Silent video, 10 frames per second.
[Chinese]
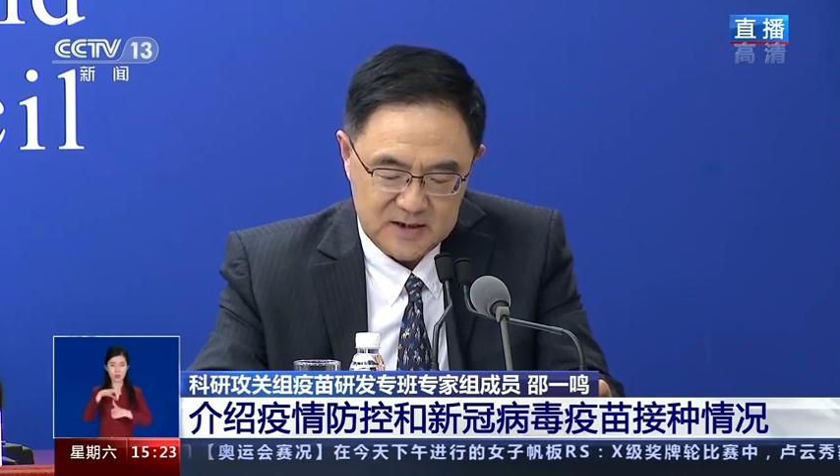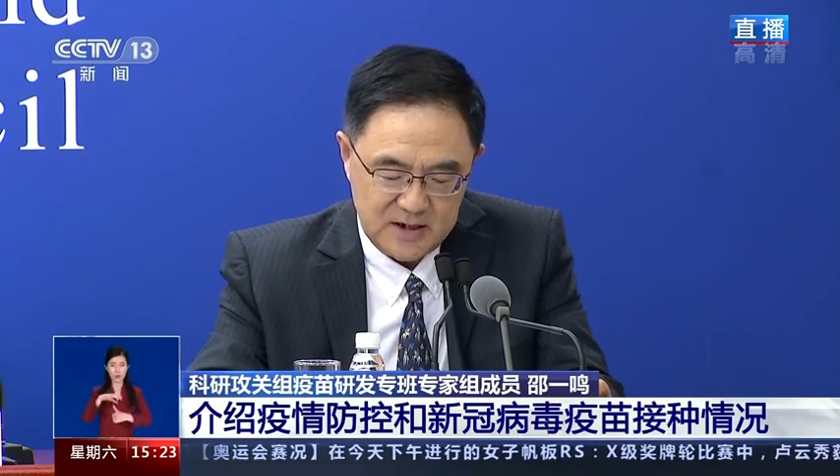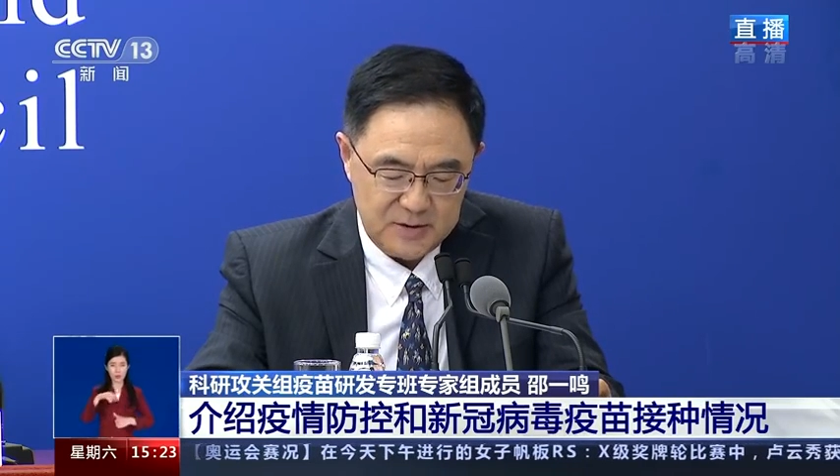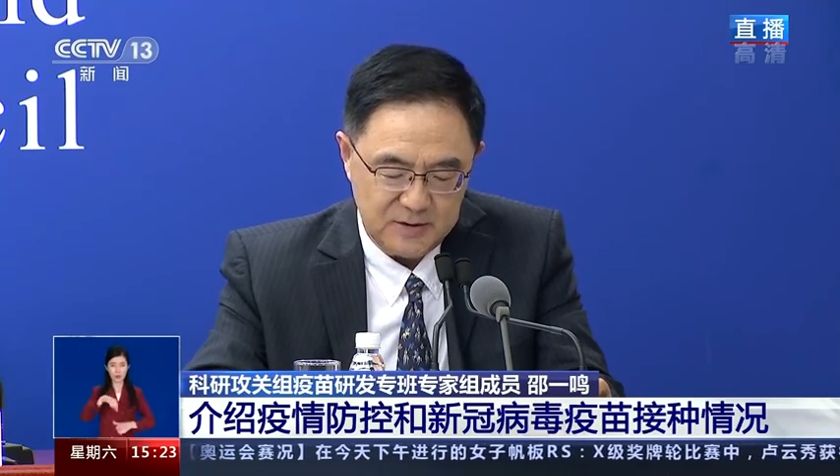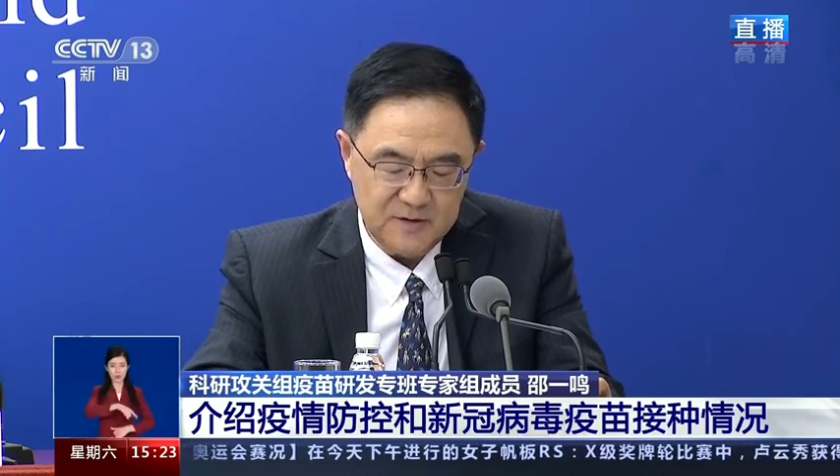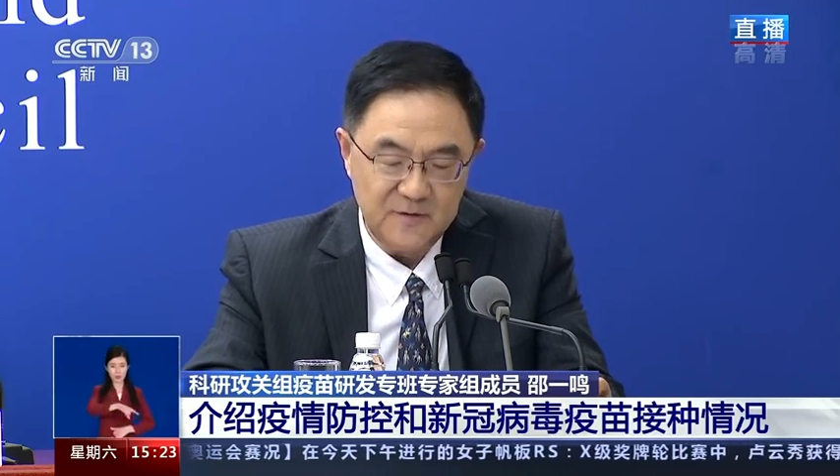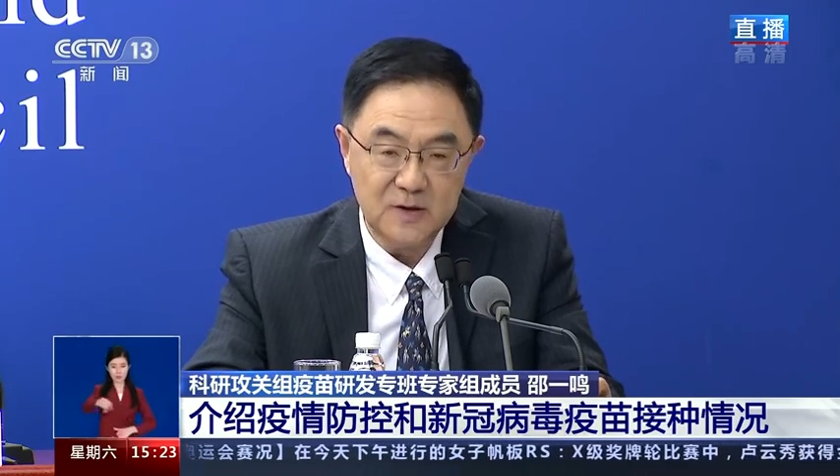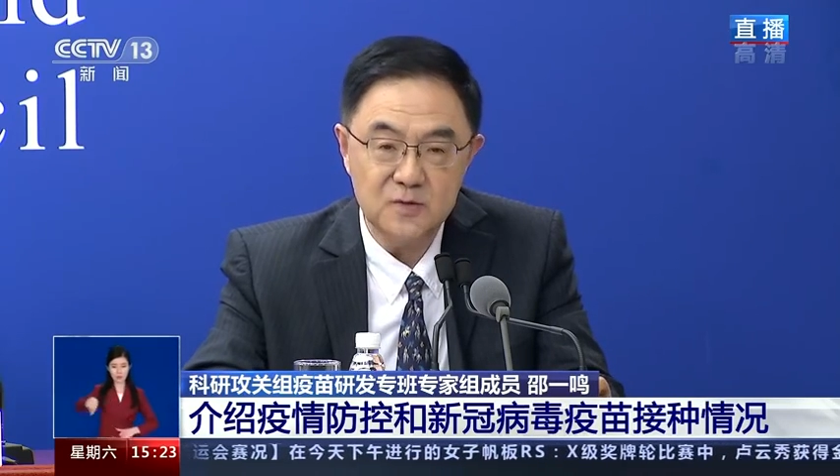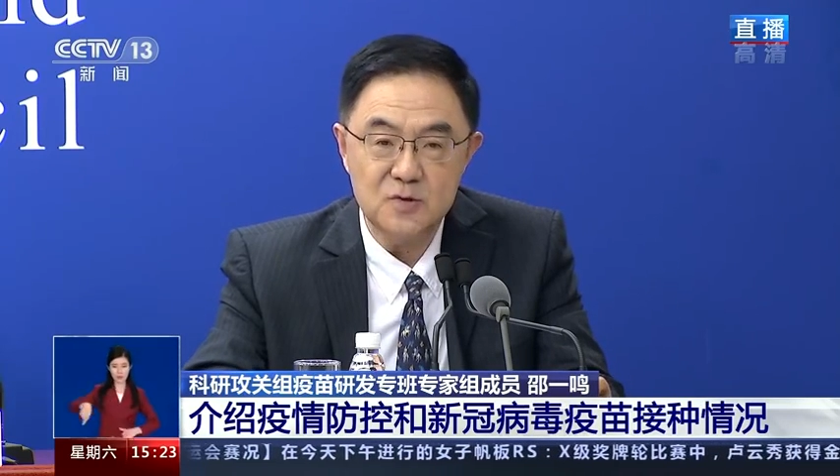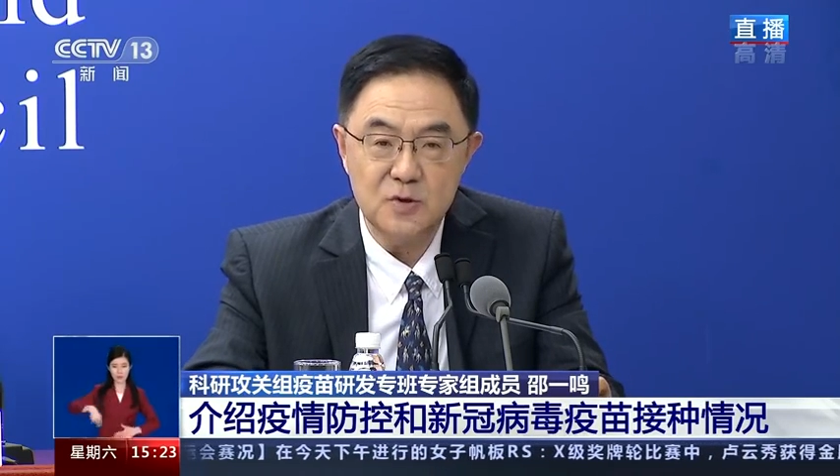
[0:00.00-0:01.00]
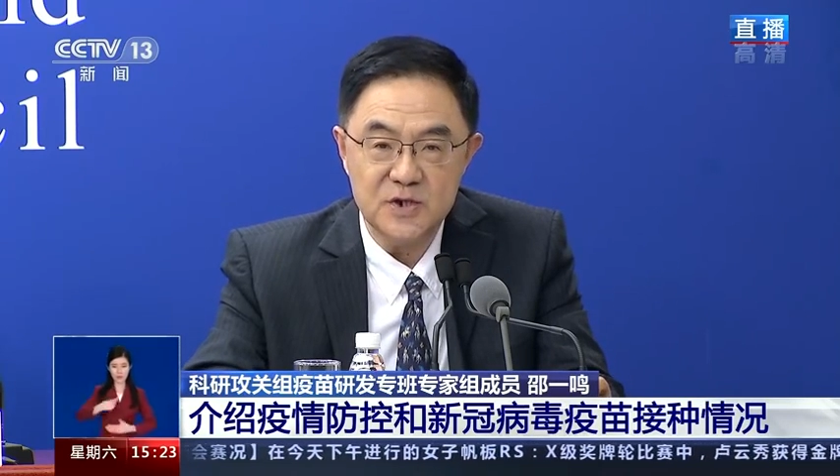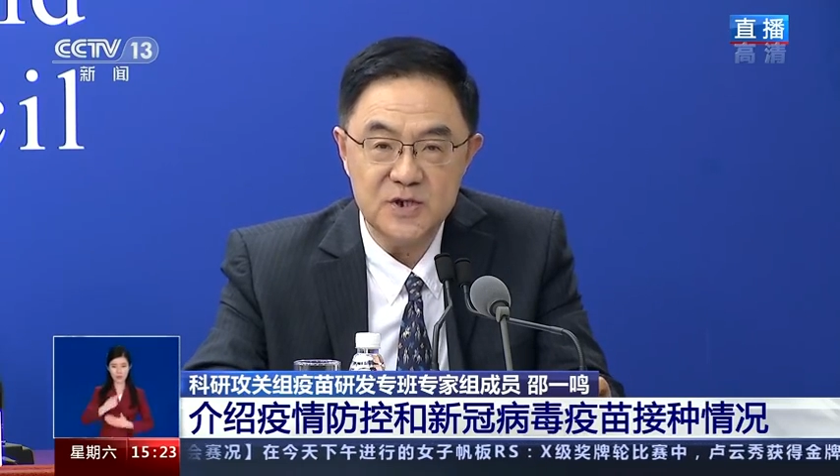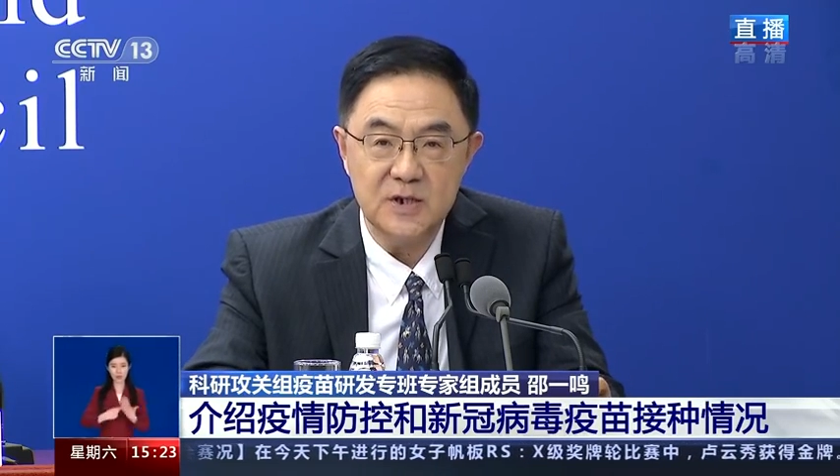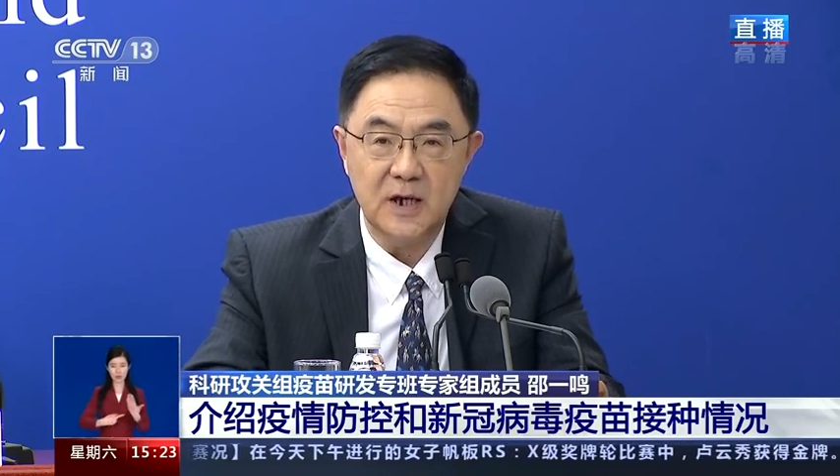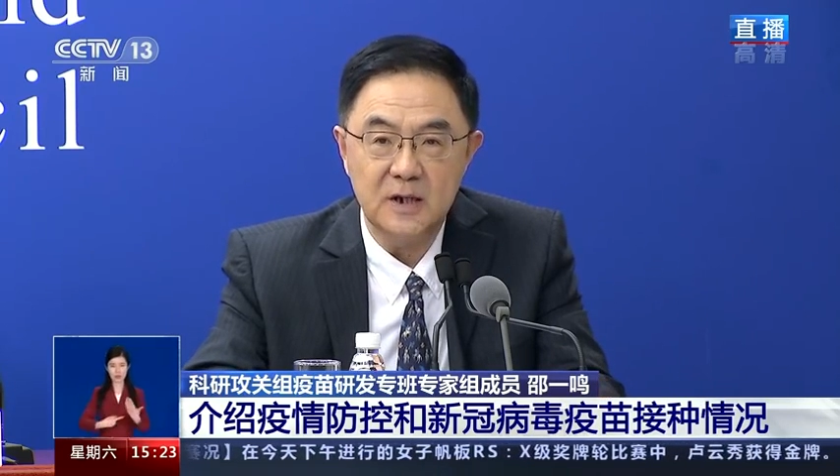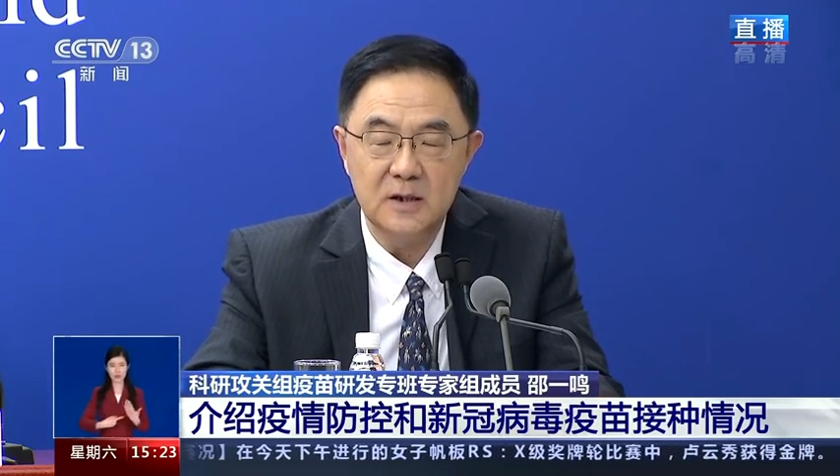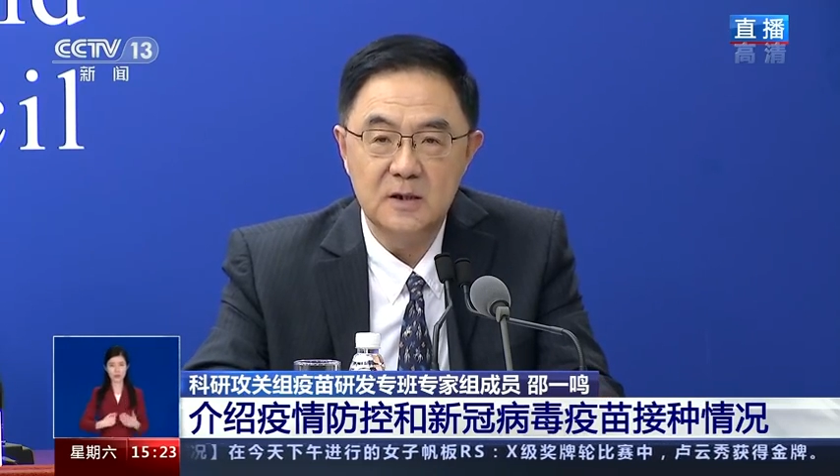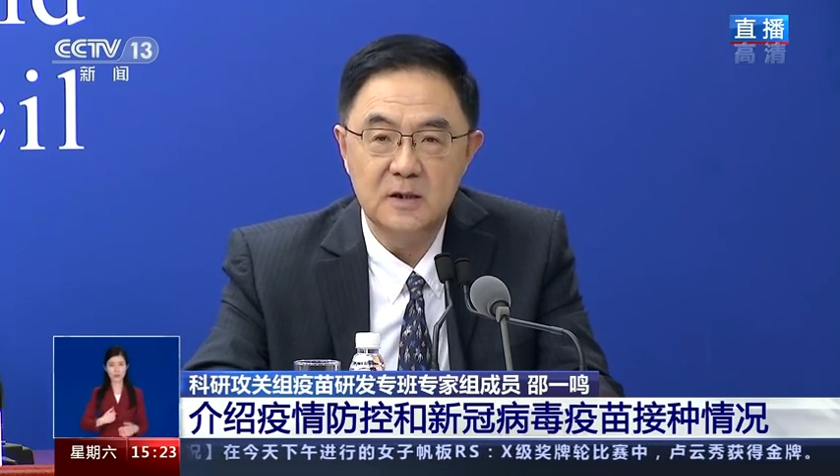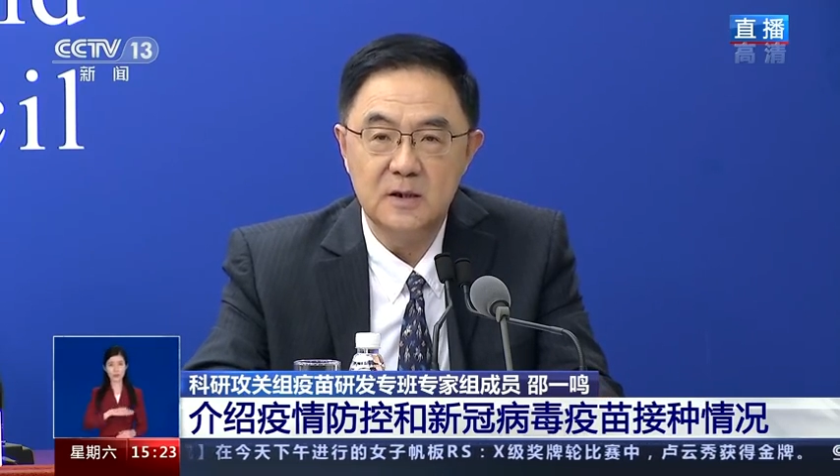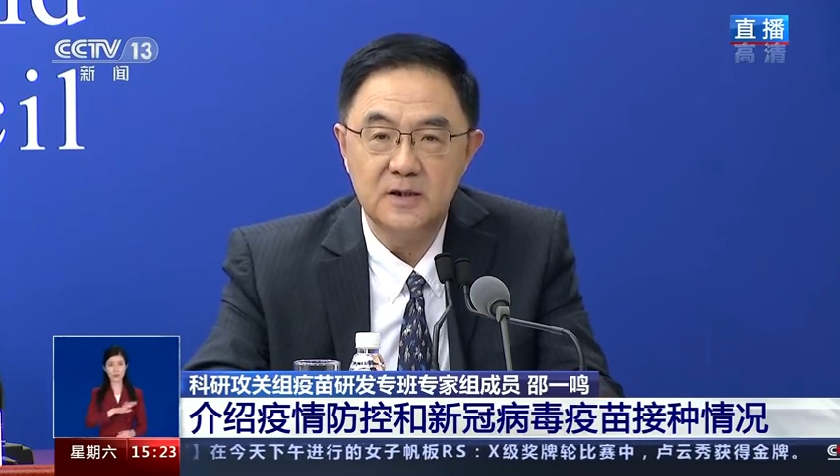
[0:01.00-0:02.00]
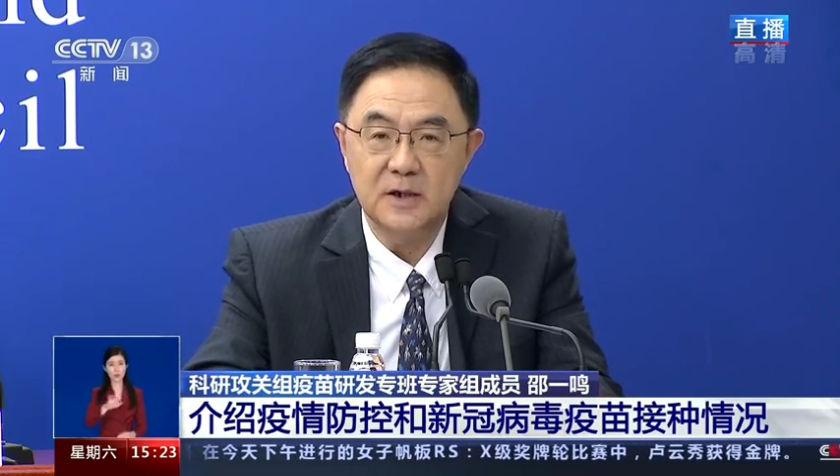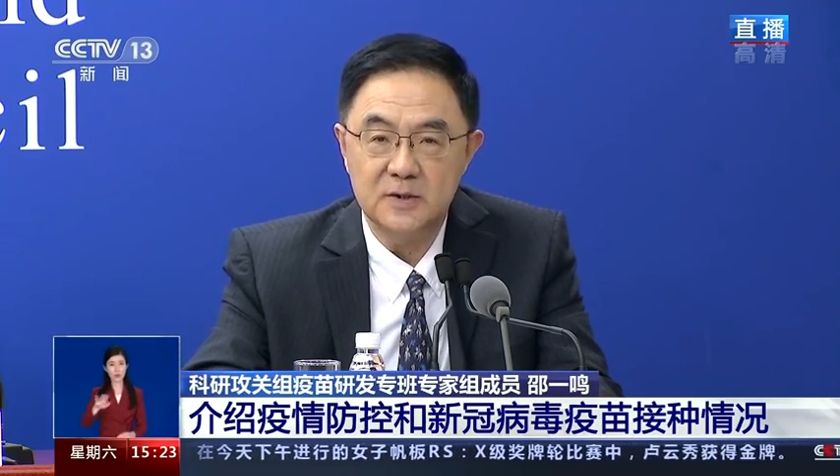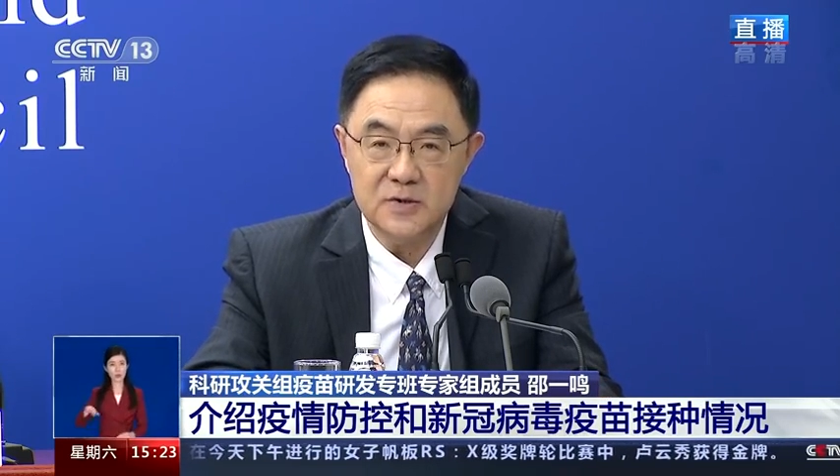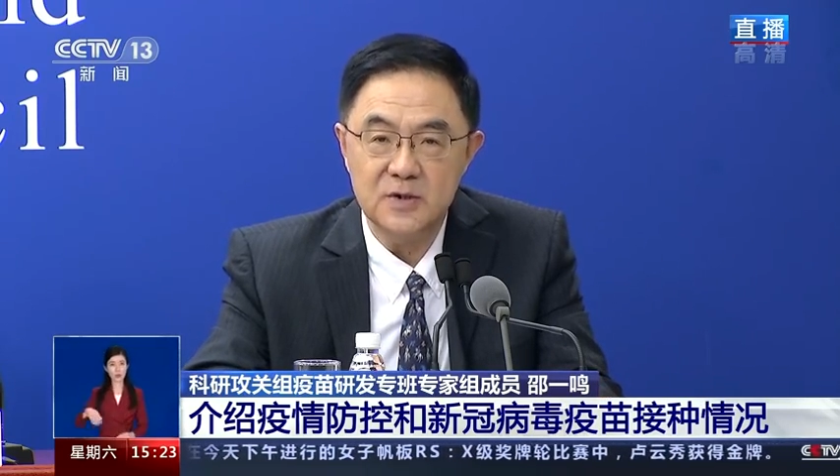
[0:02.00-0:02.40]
采取的防控措施呢，也都